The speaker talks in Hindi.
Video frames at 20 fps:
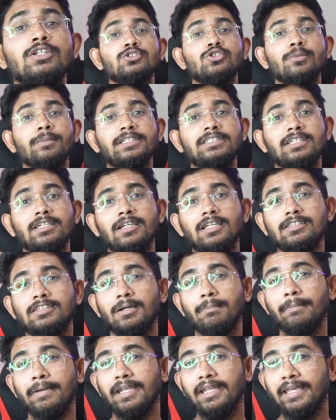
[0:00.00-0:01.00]
सो so बेसिकली
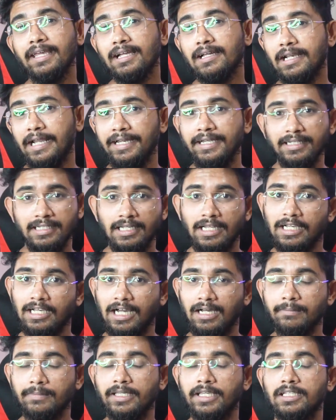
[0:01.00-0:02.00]
तब मैंने एक क्लाइंट के लिए
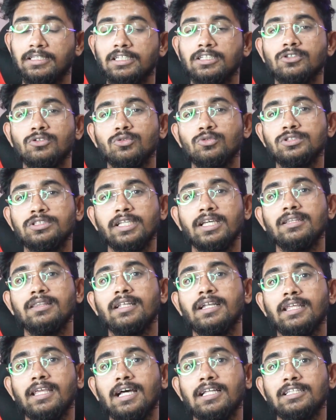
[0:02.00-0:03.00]
काम किया था तो उसके
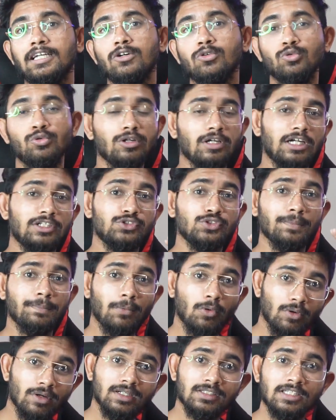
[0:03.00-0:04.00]
अंदर क्या था उनका जो
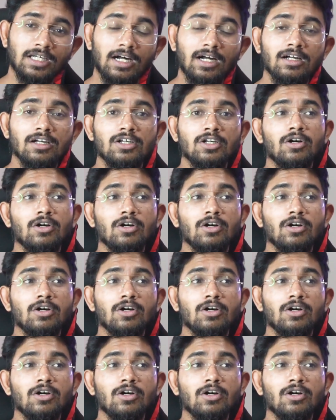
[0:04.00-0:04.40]
प्रोडक्ट था